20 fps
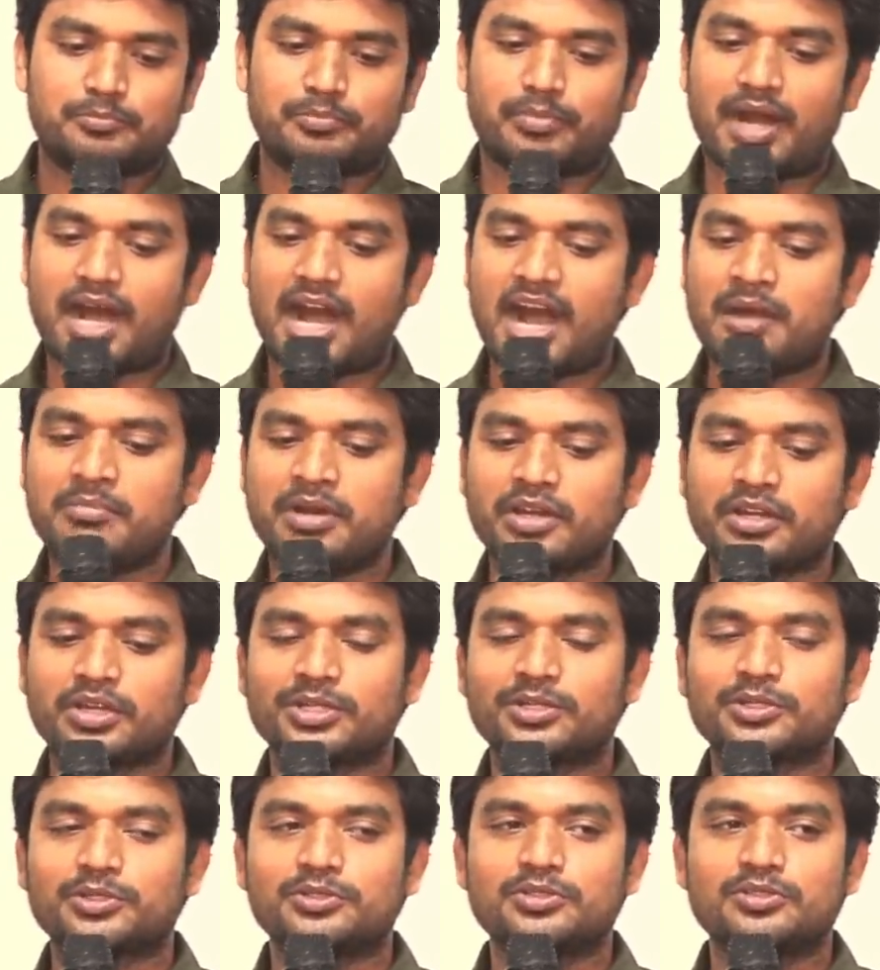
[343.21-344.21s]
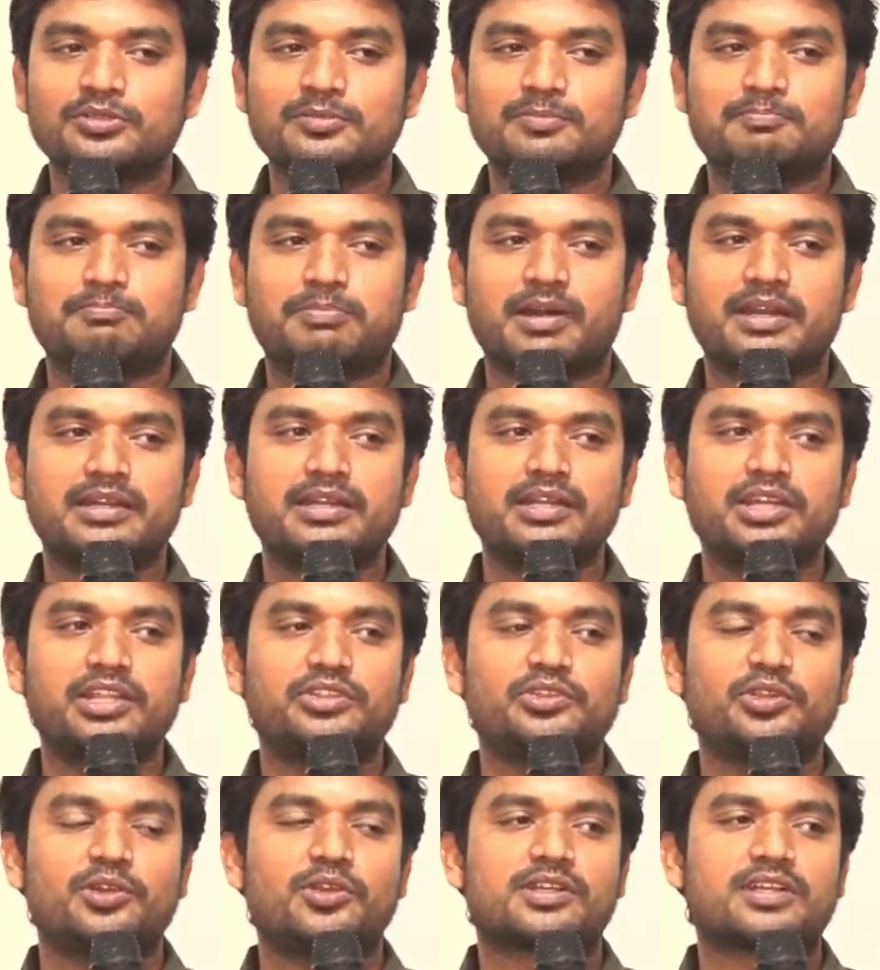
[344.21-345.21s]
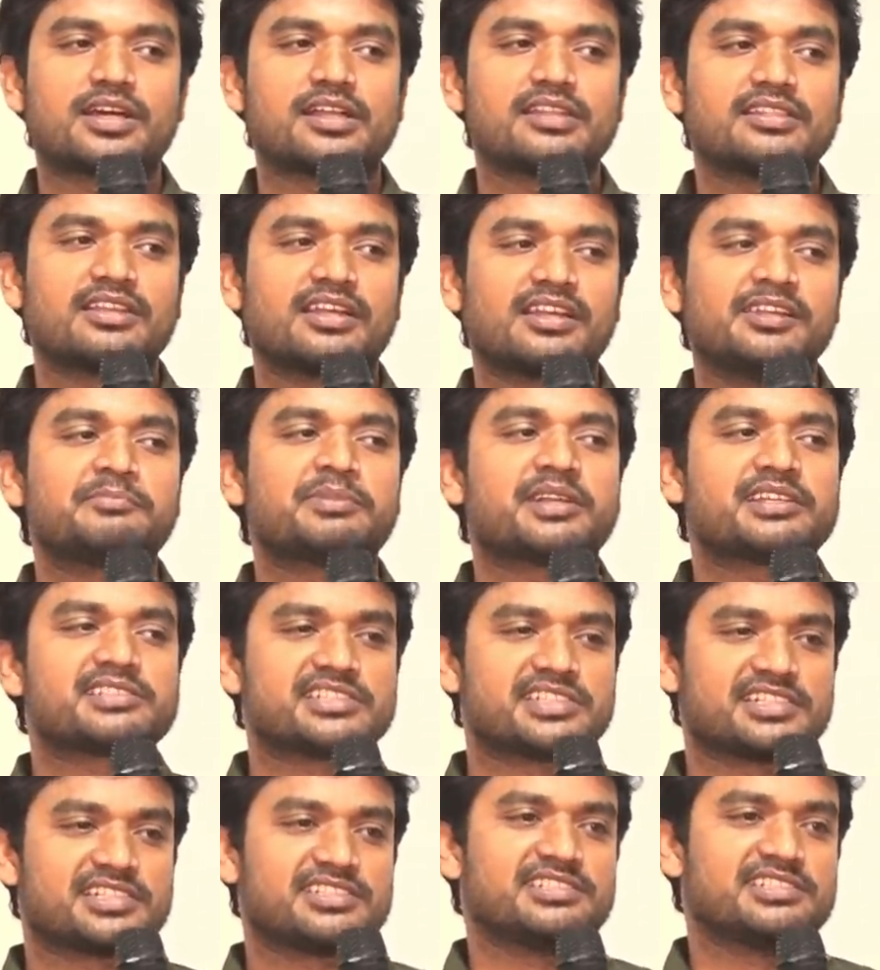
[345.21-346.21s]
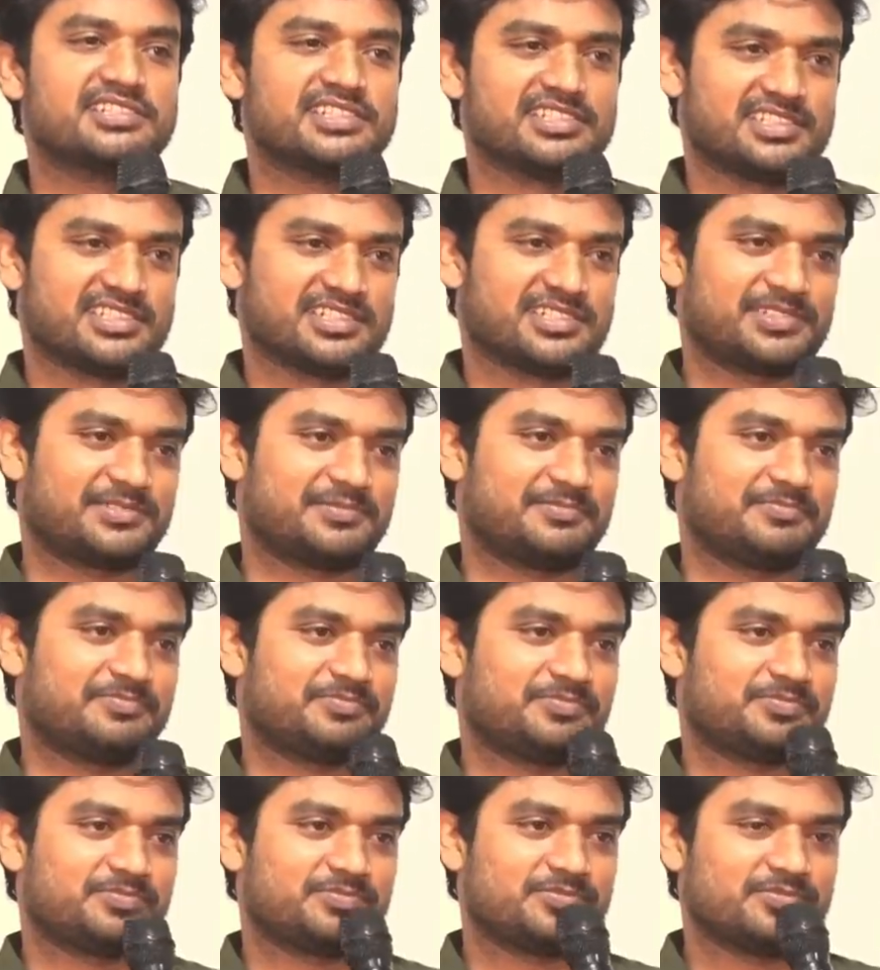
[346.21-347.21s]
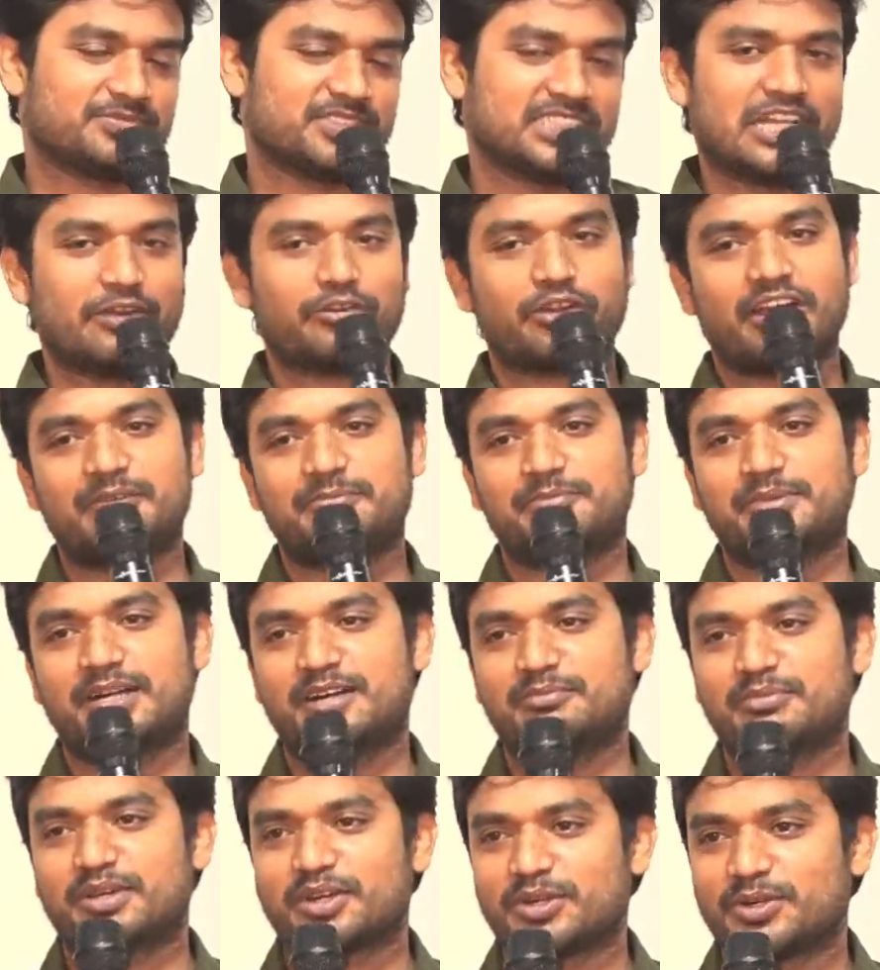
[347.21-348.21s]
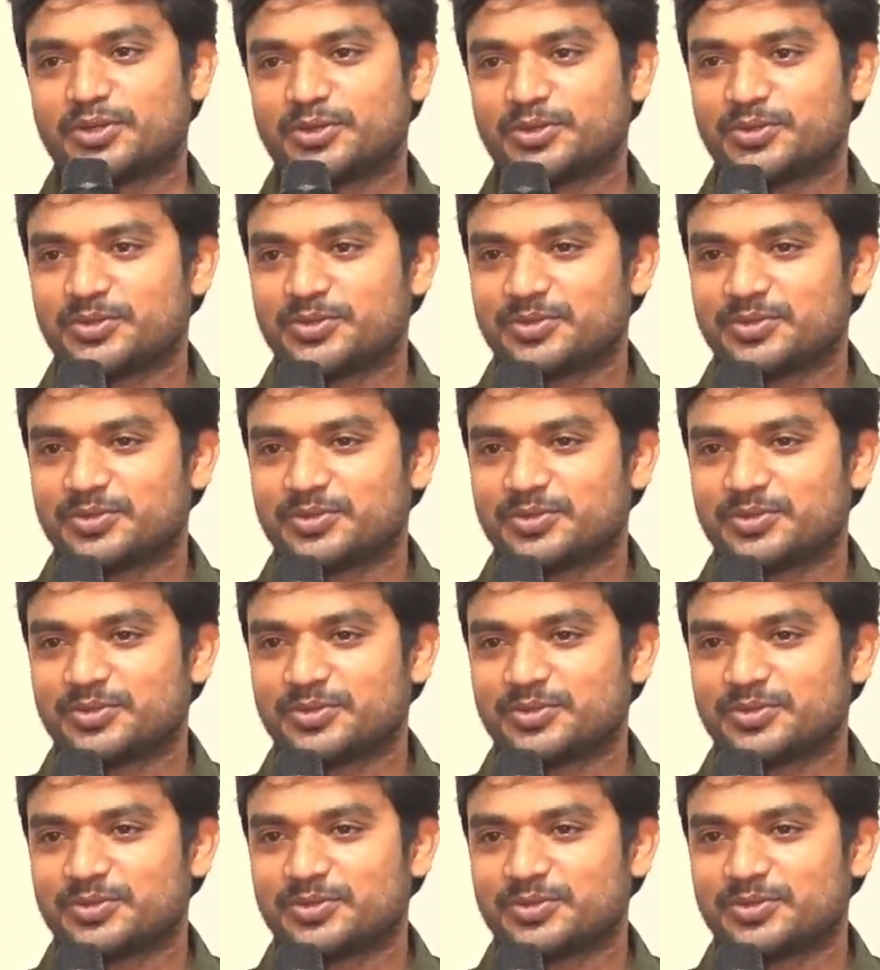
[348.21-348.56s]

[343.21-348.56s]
పామరుడు పండితులు కందని ప్రసంగం చేశాడు ఎవరు ఆ పామరుడు